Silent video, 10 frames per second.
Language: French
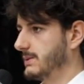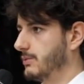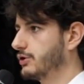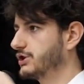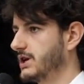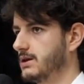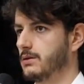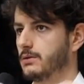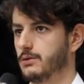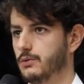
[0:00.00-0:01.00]
ces blockchains,
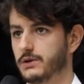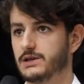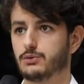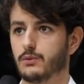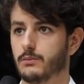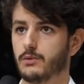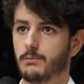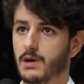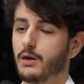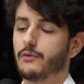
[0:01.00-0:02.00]
donc qui sont
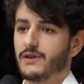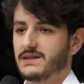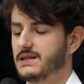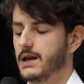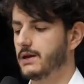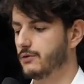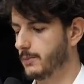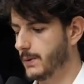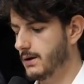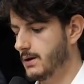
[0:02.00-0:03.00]
maintenant faciles à
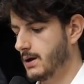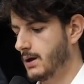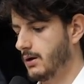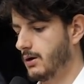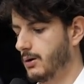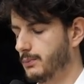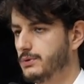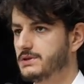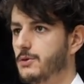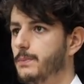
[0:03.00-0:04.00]
développer, hein,
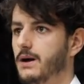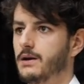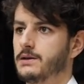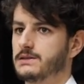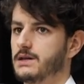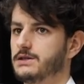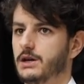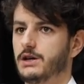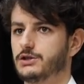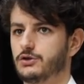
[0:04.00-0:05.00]
puissent se parler,
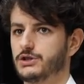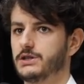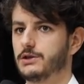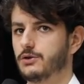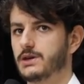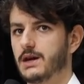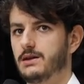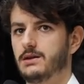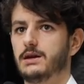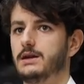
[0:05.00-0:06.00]
c'est-à-dire échanger des
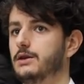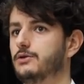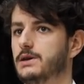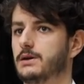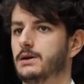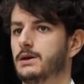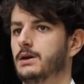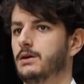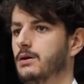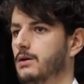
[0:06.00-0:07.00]
tokens et de la donnée
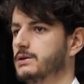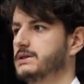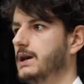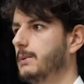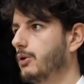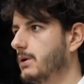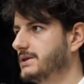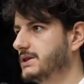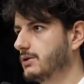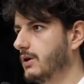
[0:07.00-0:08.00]
c'est la
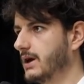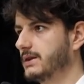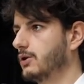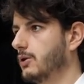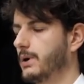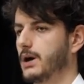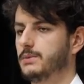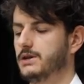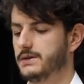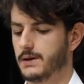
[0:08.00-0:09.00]
problématique de
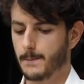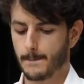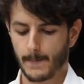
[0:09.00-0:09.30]
l'interopérabilité.